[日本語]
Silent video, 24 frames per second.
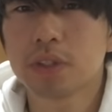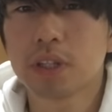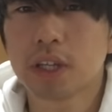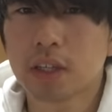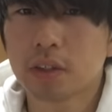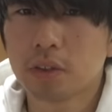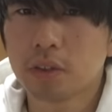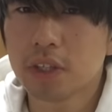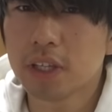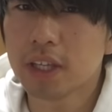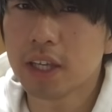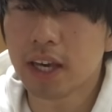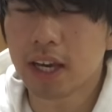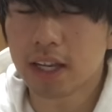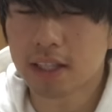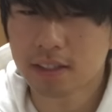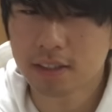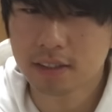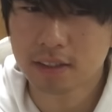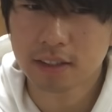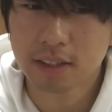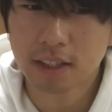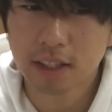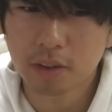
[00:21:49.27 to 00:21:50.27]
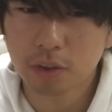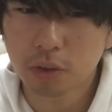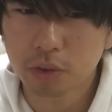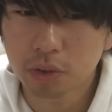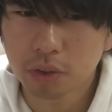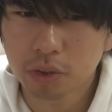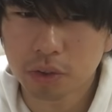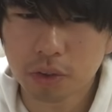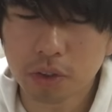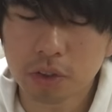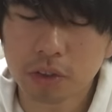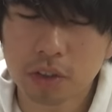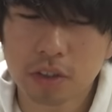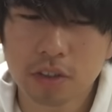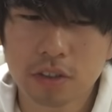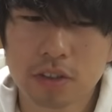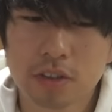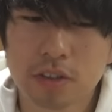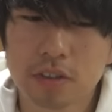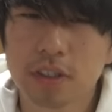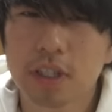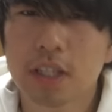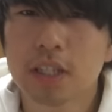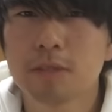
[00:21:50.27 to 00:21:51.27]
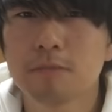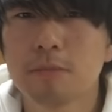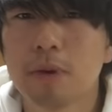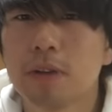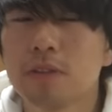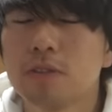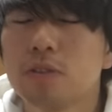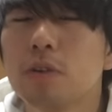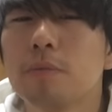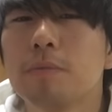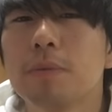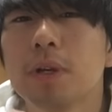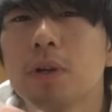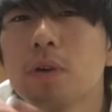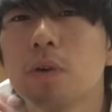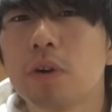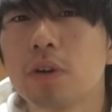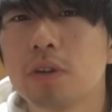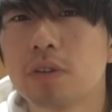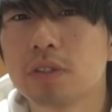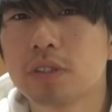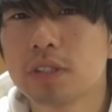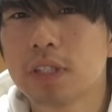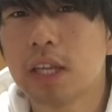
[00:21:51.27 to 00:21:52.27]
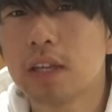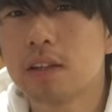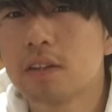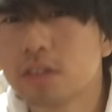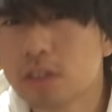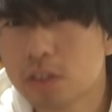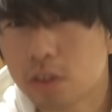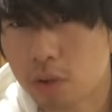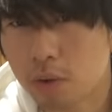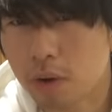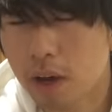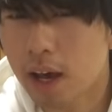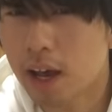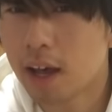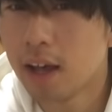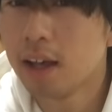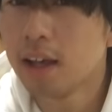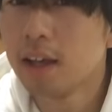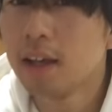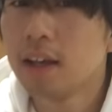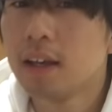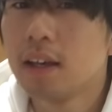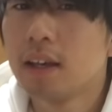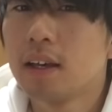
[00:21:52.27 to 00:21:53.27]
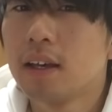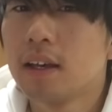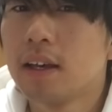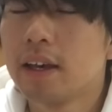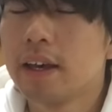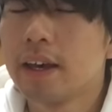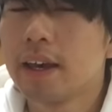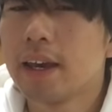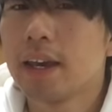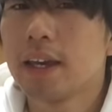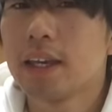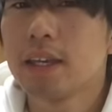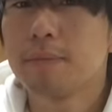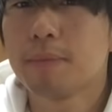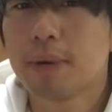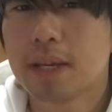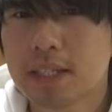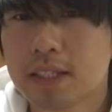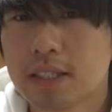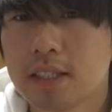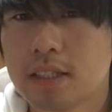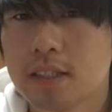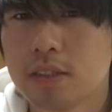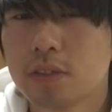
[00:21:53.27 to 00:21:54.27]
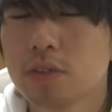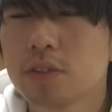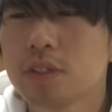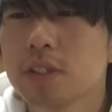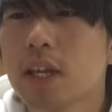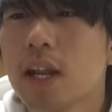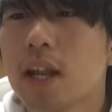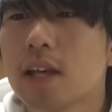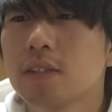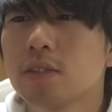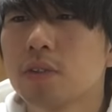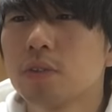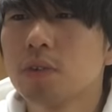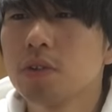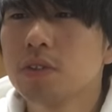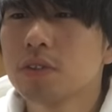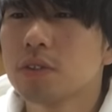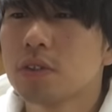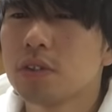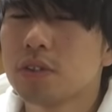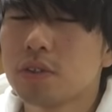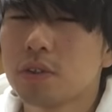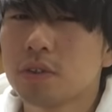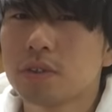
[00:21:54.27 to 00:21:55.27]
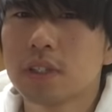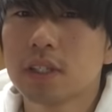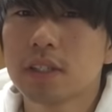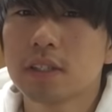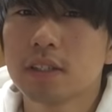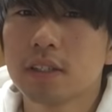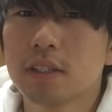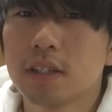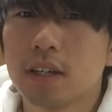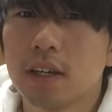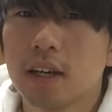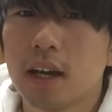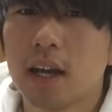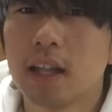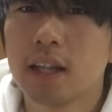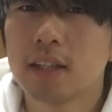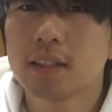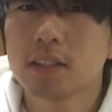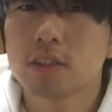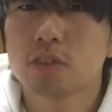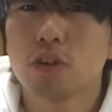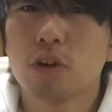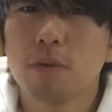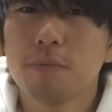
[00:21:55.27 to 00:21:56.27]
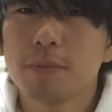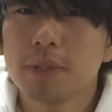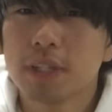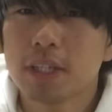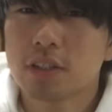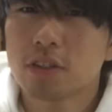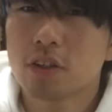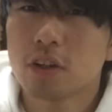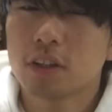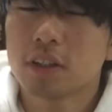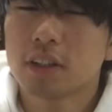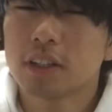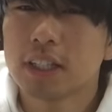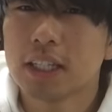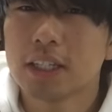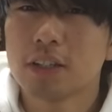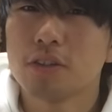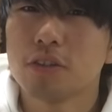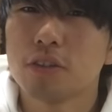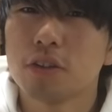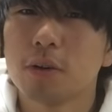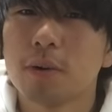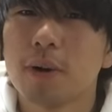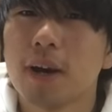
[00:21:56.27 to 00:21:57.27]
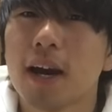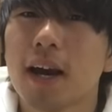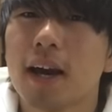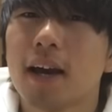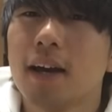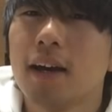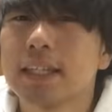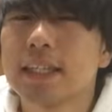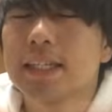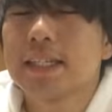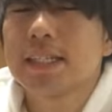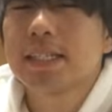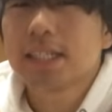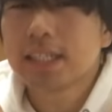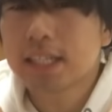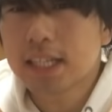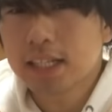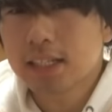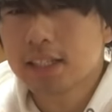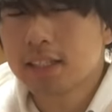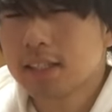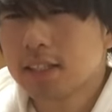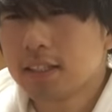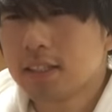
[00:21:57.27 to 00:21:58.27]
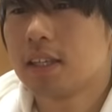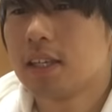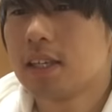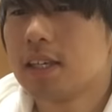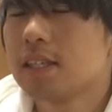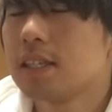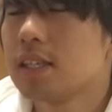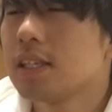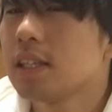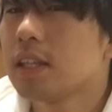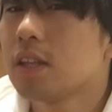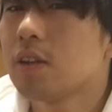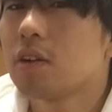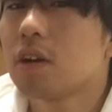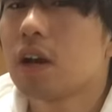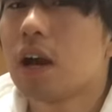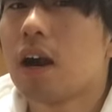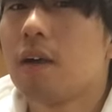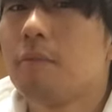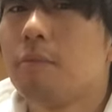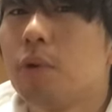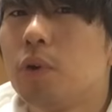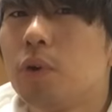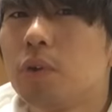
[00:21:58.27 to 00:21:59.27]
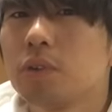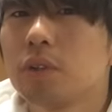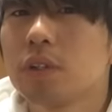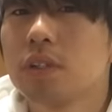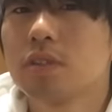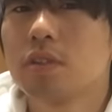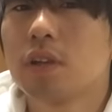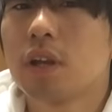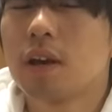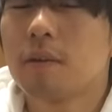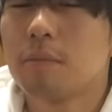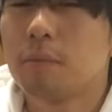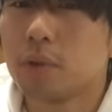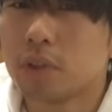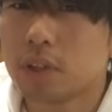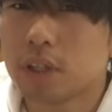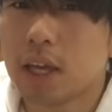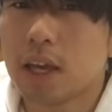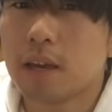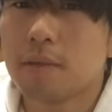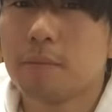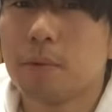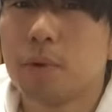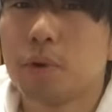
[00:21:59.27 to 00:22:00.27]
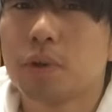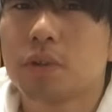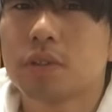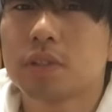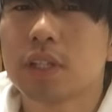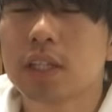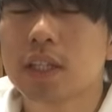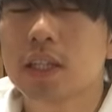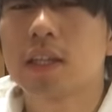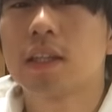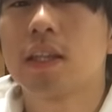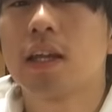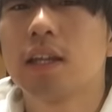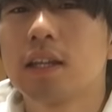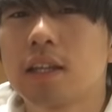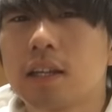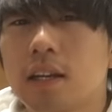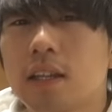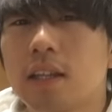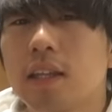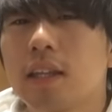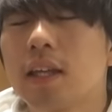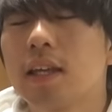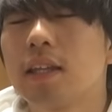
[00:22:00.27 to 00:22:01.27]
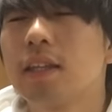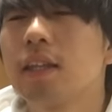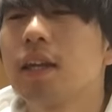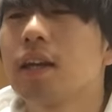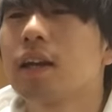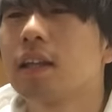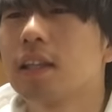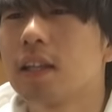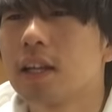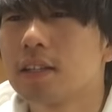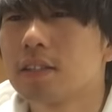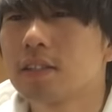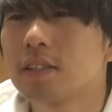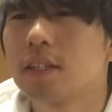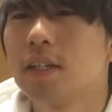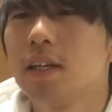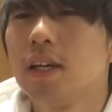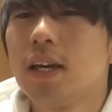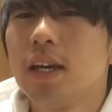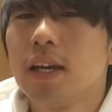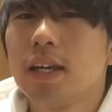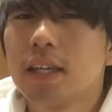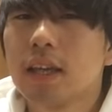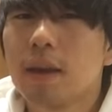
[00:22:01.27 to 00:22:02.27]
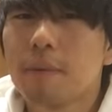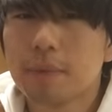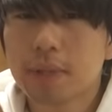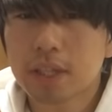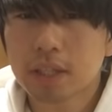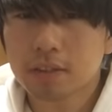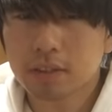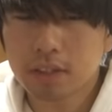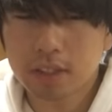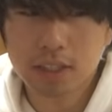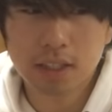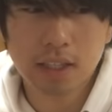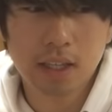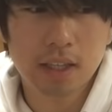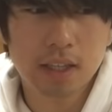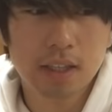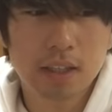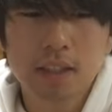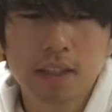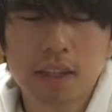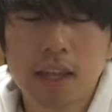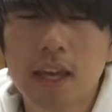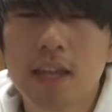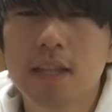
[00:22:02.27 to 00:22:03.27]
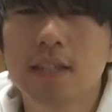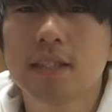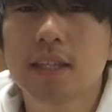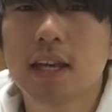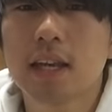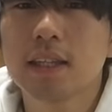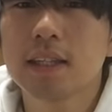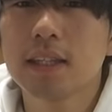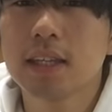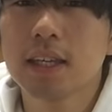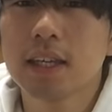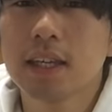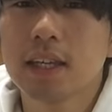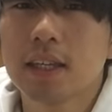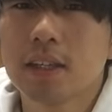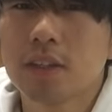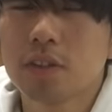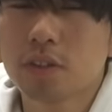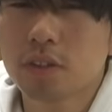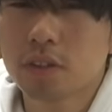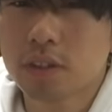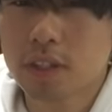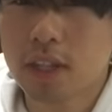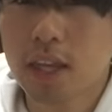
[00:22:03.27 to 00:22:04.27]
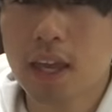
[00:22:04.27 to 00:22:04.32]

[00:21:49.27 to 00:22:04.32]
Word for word: たけどいいやっつってどんどんどんどん進んでしまうゾンビ行為をしてる人は、えー、いますそしたらその人に直接「あなたゾンビでしょ!」っていうのは禁止です禁止っていうかもう本当にそれは問題暴力沙汰になりかねないんで必ずやめてください店員さんに言っ